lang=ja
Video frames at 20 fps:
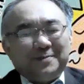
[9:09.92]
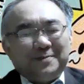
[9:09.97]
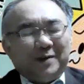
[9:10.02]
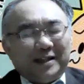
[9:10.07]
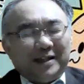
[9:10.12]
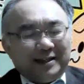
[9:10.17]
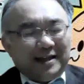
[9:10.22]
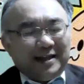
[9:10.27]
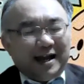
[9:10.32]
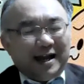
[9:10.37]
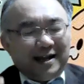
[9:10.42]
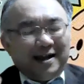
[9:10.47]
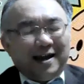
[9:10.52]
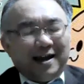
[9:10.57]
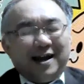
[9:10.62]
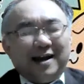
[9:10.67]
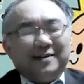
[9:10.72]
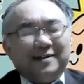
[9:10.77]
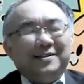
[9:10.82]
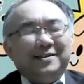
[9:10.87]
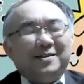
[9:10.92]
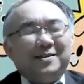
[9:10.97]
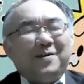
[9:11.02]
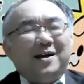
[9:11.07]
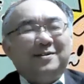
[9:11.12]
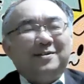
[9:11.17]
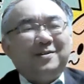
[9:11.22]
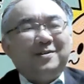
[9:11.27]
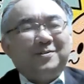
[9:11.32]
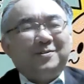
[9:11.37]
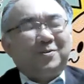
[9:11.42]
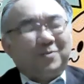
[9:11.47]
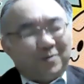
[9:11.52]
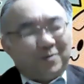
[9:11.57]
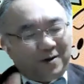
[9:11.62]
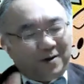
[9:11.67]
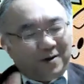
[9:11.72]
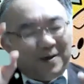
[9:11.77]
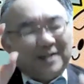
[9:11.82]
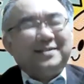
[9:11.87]
すっぱだかで歩いて回るのはちょっと
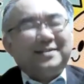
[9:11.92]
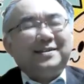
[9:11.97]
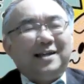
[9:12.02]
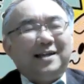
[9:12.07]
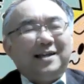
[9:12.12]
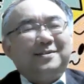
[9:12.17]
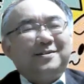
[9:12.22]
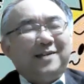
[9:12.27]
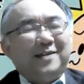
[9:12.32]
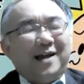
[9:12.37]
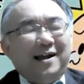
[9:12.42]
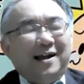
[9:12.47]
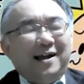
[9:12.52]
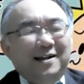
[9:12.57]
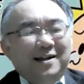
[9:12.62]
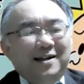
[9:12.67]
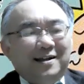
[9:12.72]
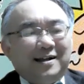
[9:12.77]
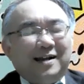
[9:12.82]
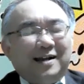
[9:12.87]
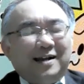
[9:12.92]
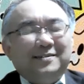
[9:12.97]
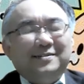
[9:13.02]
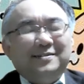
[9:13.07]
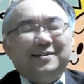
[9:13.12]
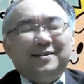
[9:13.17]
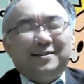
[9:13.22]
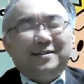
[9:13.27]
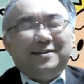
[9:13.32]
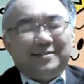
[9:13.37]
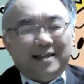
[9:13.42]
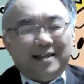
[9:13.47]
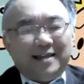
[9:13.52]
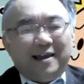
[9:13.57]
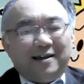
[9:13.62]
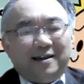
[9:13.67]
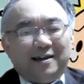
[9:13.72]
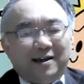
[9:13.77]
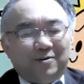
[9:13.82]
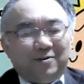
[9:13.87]
これはまずいなっていうような感じでです
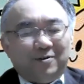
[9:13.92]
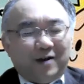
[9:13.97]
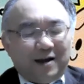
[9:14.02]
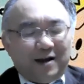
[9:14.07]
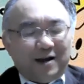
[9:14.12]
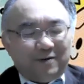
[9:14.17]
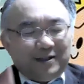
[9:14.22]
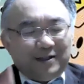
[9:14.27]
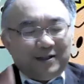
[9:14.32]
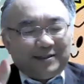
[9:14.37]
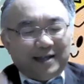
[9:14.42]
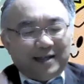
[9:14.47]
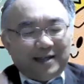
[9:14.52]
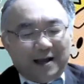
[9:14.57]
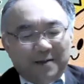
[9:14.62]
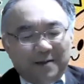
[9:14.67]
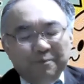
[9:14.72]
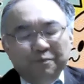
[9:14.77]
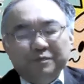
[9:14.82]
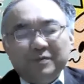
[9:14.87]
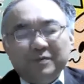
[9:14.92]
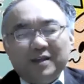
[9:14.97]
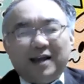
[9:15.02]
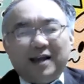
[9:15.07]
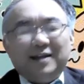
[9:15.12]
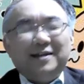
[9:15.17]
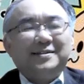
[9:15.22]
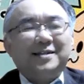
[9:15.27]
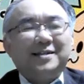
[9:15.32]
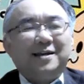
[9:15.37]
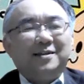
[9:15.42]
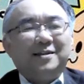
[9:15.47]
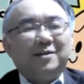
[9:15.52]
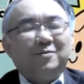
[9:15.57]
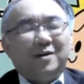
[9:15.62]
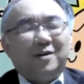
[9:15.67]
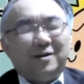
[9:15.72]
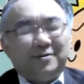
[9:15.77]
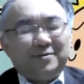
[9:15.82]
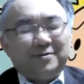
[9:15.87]
ね、あの私が話しかけて
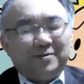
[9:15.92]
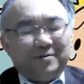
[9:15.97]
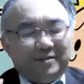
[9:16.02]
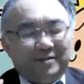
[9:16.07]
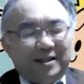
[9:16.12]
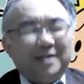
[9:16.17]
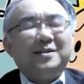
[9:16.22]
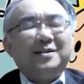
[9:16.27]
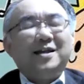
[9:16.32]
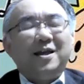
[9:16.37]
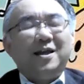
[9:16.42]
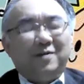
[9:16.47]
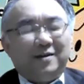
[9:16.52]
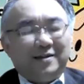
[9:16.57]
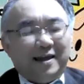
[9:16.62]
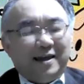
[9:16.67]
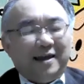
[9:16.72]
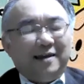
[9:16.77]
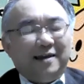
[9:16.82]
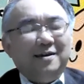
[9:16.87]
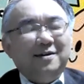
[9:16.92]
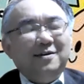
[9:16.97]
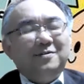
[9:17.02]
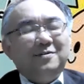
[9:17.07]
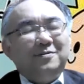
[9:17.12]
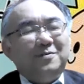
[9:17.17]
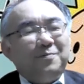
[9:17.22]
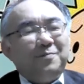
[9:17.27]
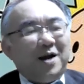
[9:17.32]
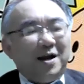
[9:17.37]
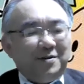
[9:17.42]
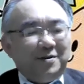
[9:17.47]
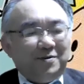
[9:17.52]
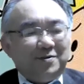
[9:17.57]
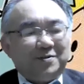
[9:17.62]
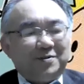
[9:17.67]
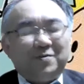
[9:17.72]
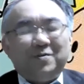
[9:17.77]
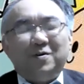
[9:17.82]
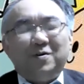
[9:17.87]
できないわけで、周り
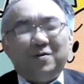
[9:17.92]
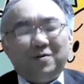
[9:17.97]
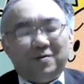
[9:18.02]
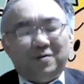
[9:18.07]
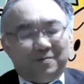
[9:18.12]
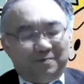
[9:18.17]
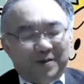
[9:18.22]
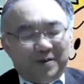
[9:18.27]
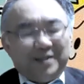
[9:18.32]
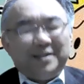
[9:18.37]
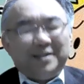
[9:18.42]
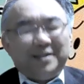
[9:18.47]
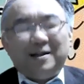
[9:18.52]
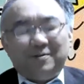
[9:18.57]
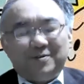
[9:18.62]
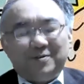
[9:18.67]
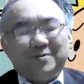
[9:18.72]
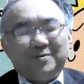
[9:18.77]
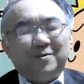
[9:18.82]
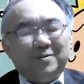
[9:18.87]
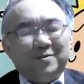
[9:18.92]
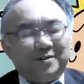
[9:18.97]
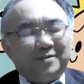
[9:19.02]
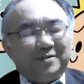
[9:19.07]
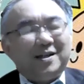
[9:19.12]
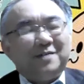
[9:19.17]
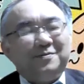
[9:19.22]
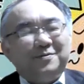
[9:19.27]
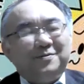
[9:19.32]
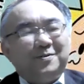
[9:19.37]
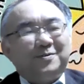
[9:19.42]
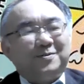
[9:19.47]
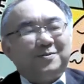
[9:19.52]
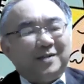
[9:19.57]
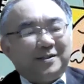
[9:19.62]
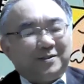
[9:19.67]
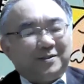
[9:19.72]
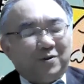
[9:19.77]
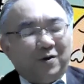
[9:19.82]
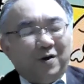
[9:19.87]
のそのベテランのそういうスタッフの人
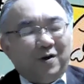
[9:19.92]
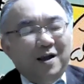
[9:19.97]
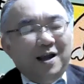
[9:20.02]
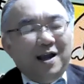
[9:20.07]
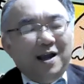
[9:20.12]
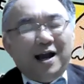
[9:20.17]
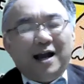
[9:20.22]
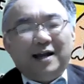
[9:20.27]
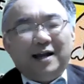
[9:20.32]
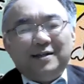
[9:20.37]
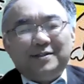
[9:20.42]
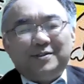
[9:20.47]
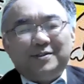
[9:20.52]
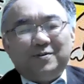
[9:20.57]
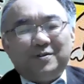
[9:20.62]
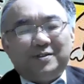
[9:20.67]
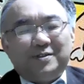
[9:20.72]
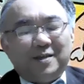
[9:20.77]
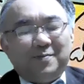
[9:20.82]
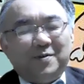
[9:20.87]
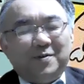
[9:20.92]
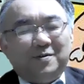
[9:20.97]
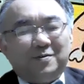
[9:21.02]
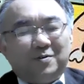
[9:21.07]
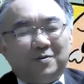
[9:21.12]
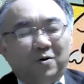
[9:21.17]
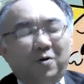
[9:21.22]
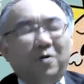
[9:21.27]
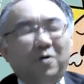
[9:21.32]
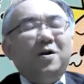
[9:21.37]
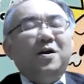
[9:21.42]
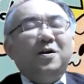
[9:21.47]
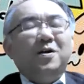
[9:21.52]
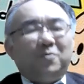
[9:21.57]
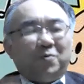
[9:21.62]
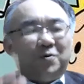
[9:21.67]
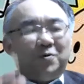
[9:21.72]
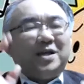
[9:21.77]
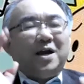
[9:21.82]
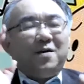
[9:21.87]
たちと話をしてみると、
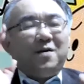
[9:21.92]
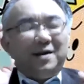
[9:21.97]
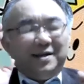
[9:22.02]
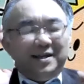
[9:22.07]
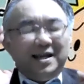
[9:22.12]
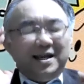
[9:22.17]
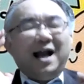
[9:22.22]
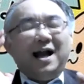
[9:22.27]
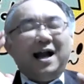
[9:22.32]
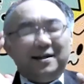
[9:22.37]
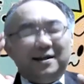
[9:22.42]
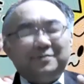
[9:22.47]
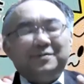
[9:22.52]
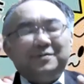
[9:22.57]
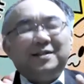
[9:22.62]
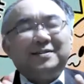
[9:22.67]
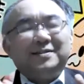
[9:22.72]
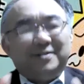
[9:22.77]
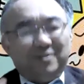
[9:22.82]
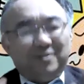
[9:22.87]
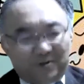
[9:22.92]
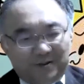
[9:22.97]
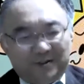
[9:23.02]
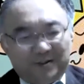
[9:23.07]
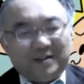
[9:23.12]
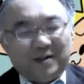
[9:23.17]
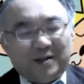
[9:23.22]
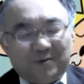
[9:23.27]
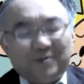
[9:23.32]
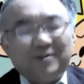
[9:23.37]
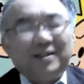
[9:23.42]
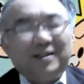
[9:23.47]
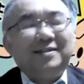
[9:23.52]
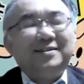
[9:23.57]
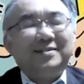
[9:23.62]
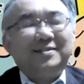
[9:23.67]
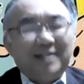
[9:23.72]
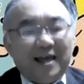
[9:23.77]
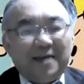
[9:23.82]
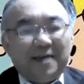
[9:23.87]
こだわりがあるんですよってなことで
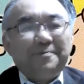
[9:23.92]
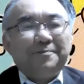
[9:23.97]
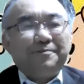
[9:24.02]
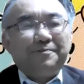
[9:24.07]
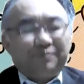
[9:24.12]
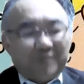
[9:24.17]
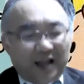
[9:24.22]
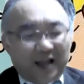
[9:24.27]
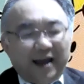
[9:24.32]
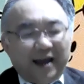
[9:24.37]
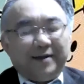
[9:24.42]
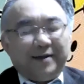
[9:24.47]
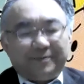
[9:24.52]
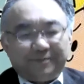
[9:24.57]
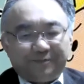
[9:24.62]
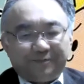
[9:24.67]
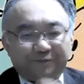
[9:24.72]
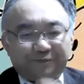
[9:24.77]
すね。はい。